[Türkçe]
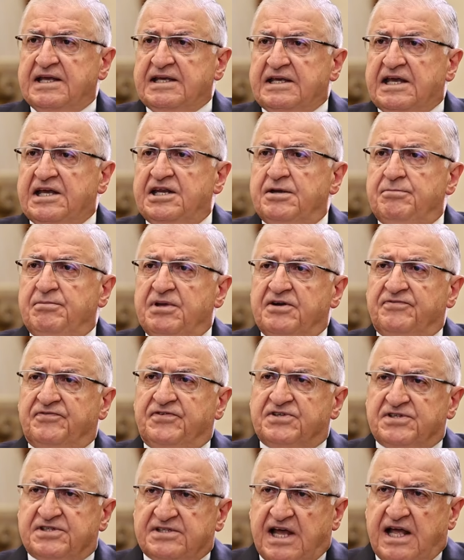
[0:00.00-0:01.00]
yeni bir
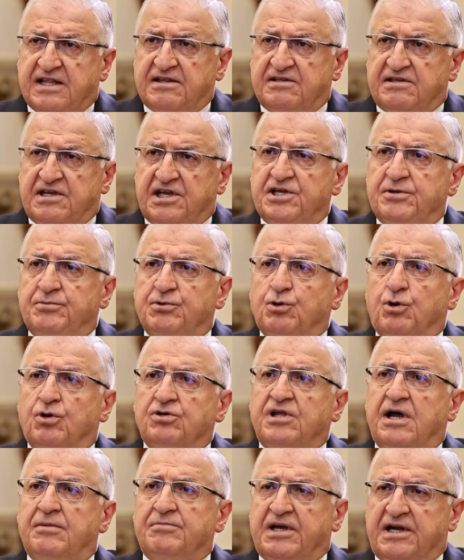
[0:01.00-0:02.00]
fırsat, yeni bir
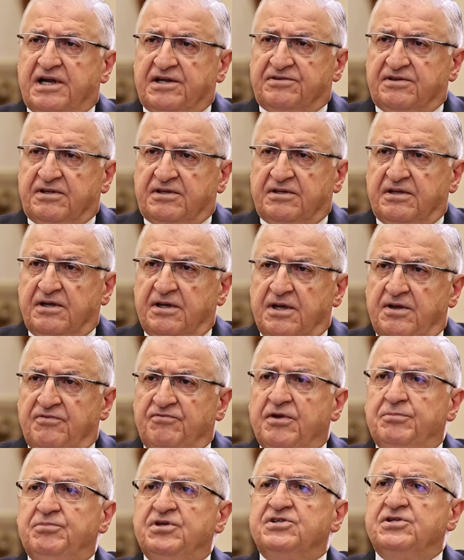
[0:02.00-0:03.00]
ortam yaratın.
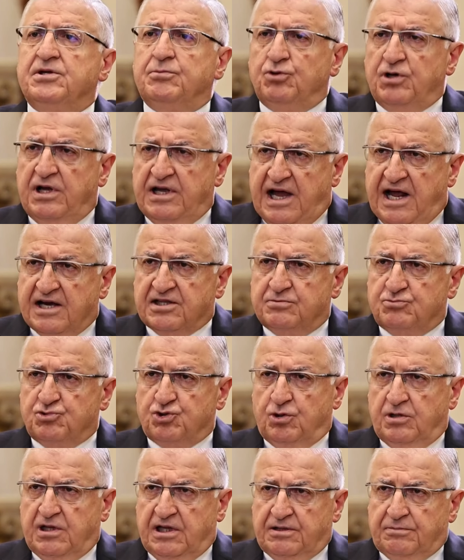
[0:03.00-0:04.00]
Ve biz de buna yardımcı
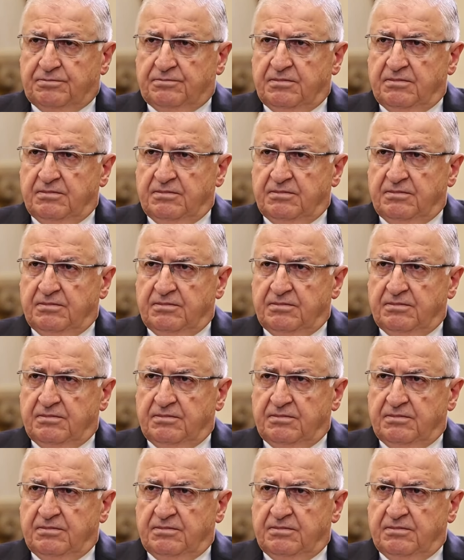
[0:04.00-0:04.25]
olalım.